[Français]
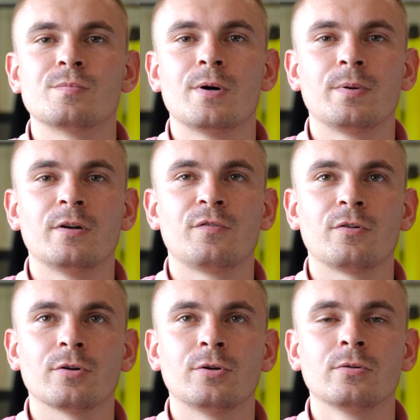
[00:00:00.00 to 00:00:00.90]
Je m'appelle
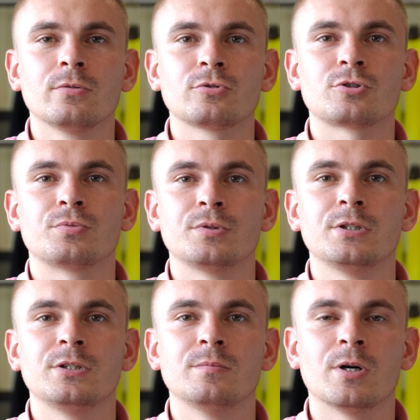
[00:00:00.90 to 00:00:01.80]
Florian, je
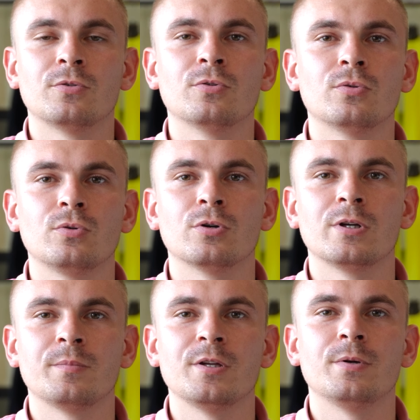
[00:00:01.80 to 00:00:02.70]
suis maintenant au
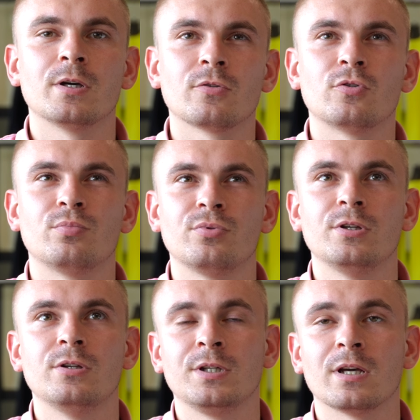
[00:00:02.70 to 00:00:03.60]
call MDPR
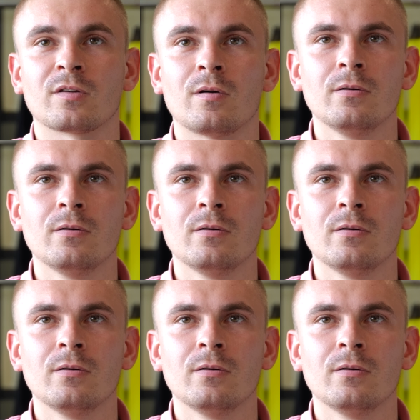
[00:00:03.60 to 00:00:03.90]
depuis 4